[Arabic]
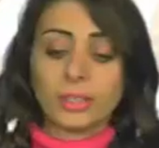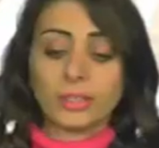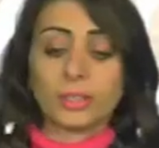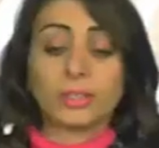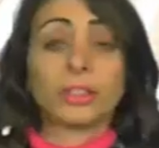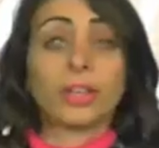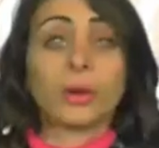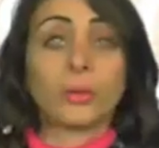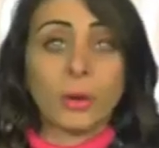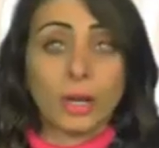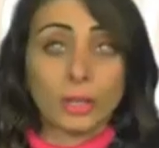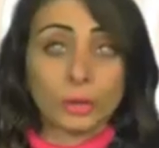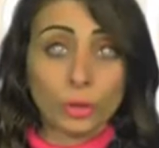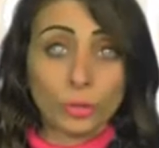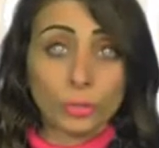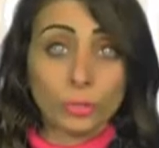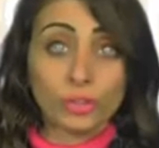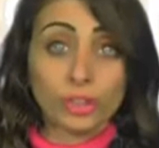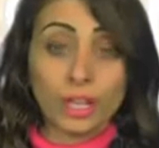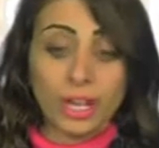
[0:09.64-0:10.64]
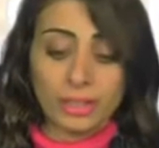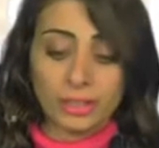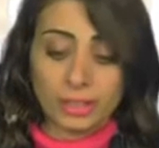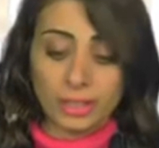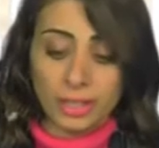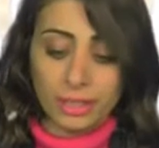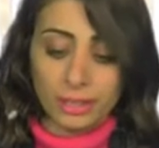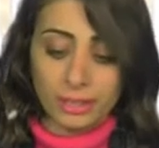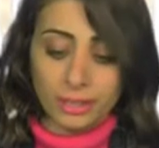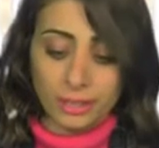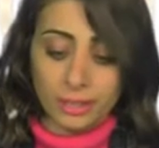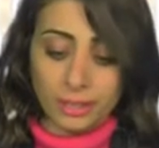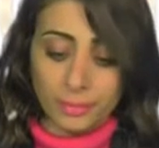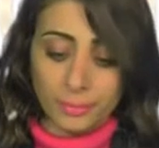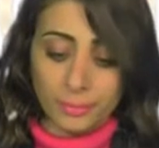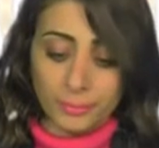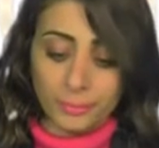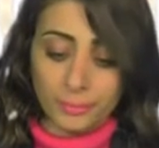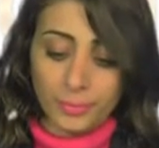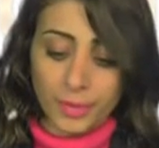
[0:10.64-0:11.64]
يسعد اوقاتكم مشاهدينا الكرام
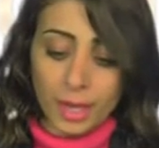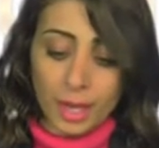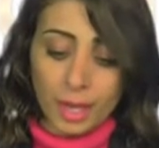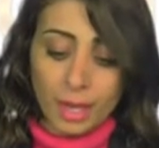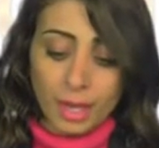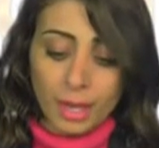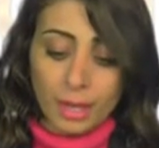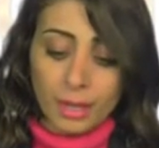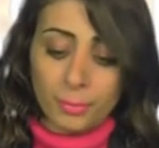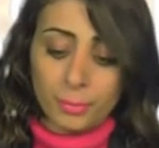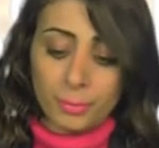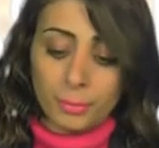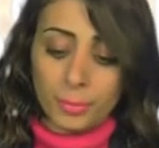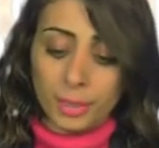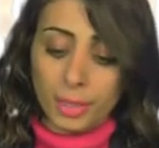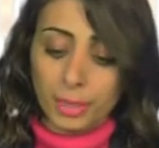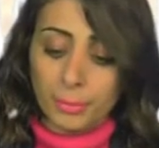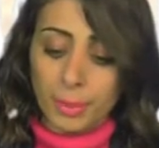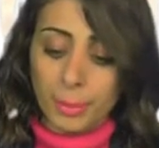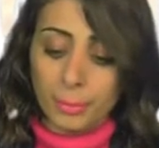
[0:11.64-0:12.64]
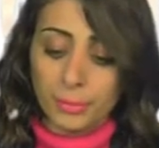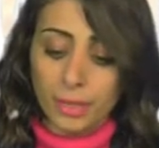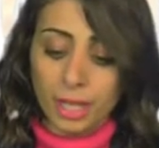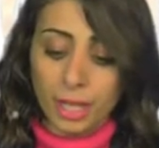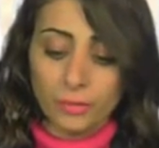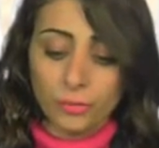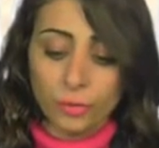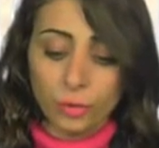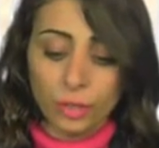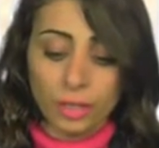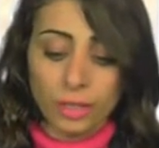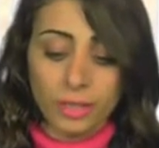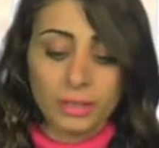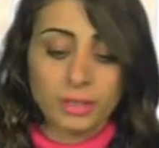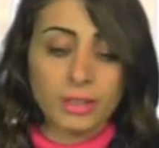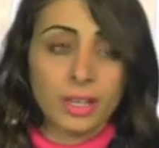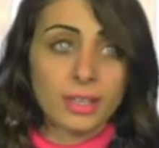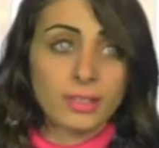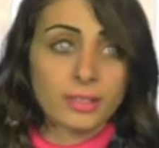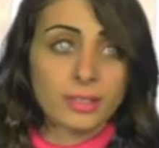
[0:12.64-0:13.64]
مثل ما بتعرفوا كل
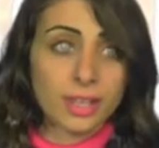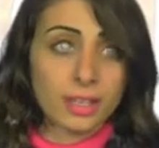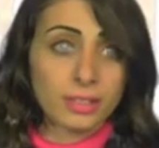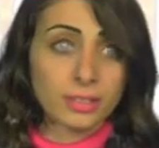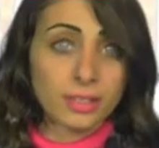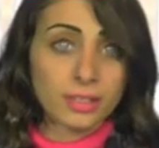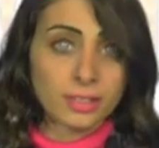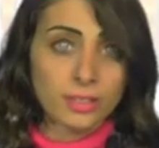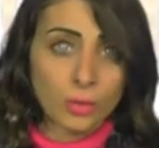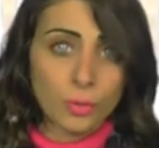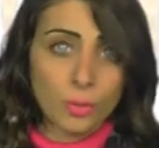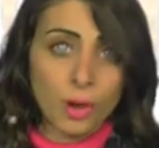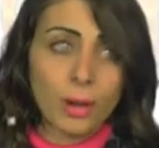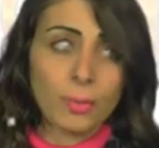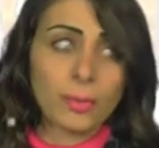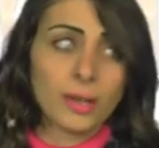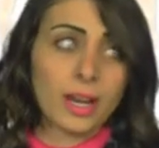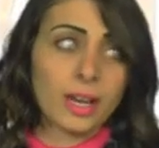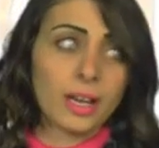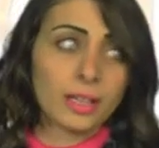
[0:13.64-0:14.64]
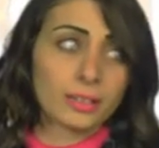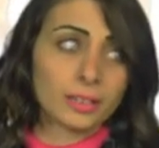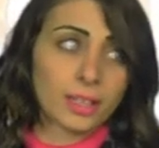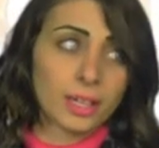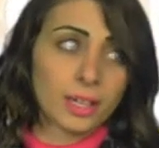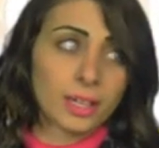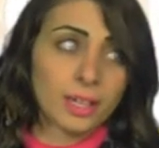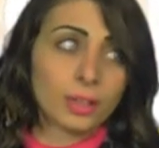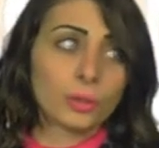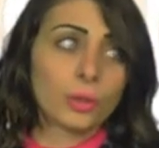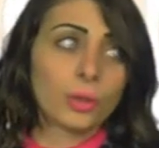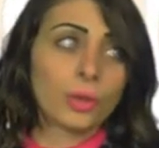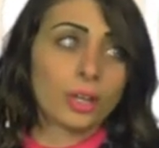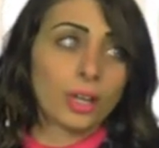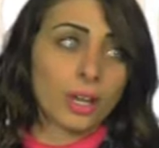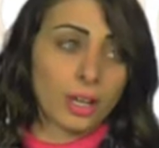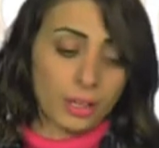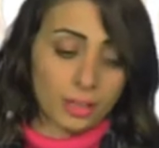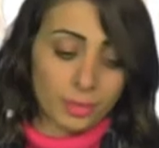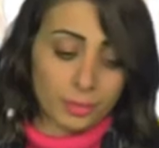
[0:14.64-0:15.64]
الناس صارت تتسوق عبر الانترنت
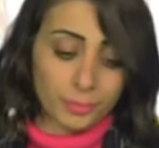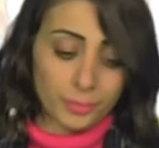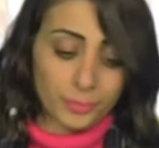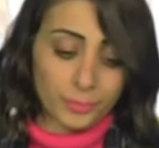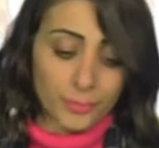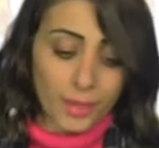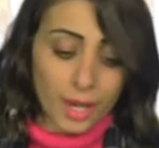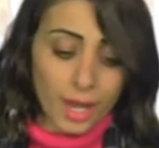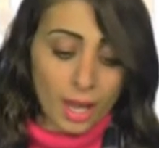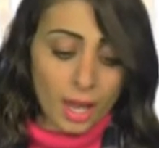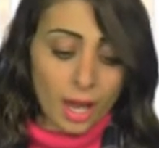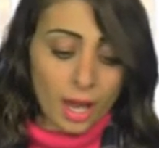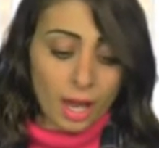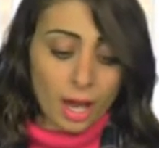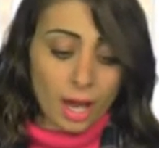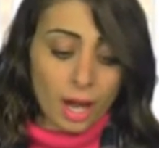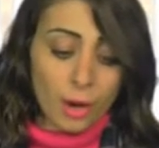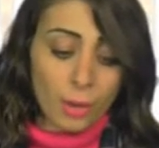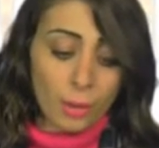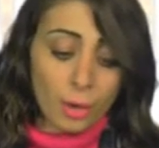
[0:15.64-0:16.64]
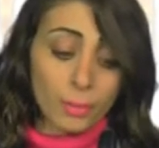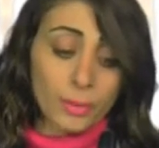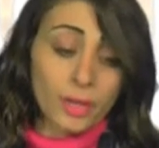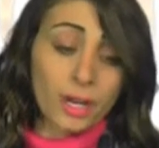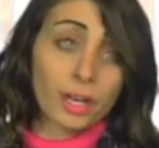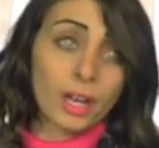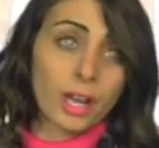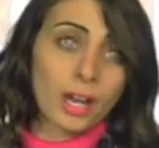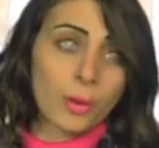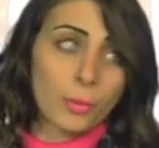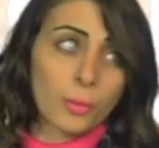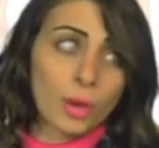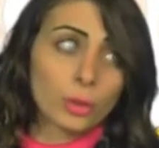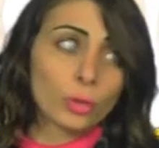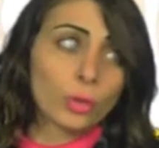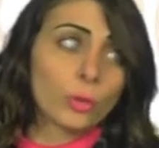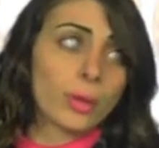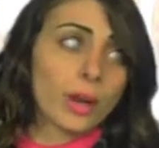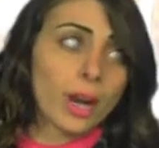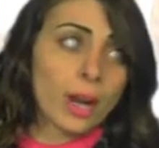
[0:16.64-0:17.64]
اونلاين او عبر
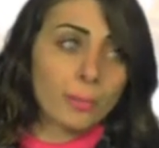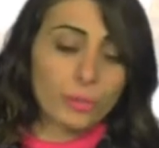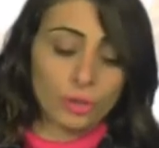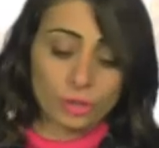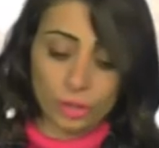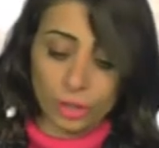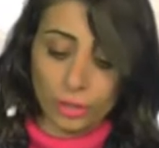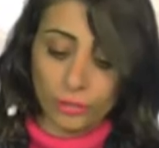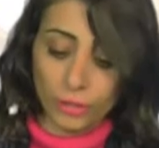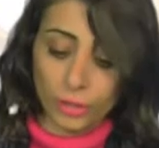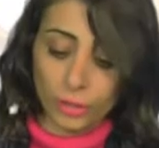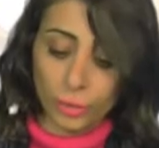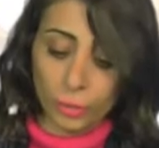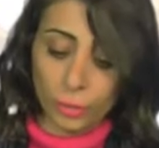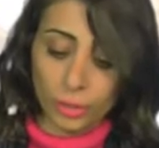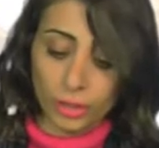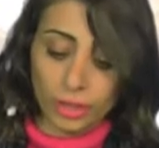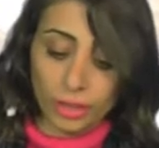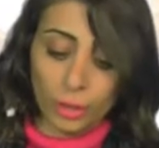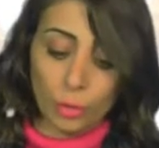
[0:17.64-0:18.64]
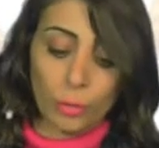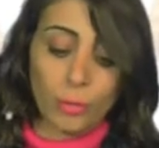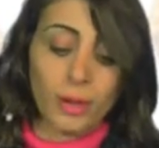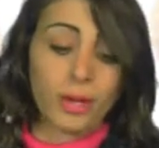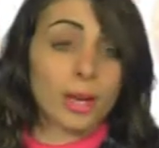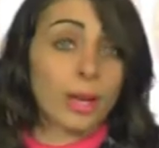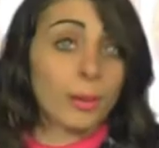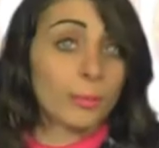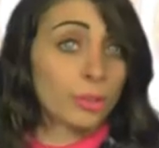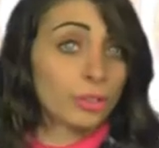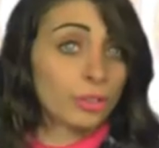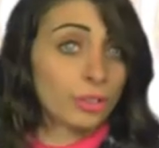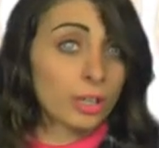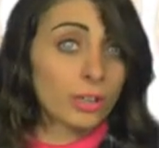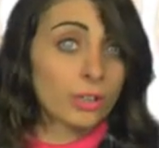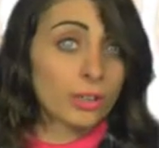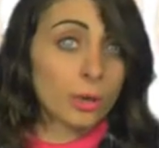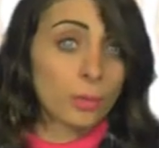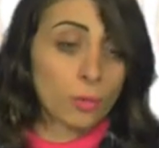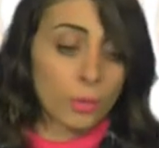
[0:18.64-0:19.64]
القنوات والبرامج التلفزيونيه وبرنامجنا
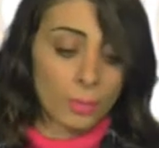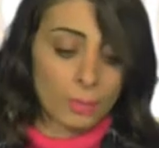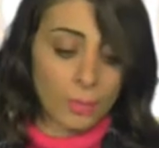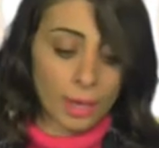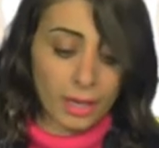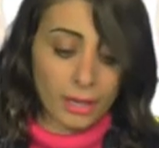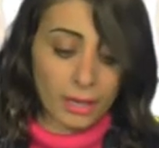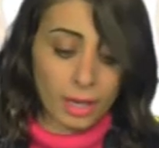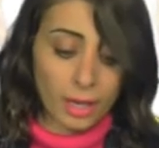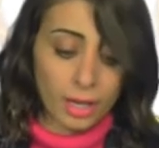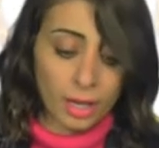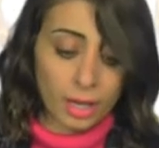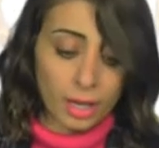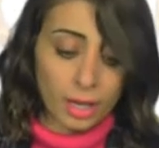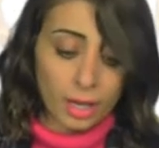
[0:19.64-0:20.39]
تسوق معنا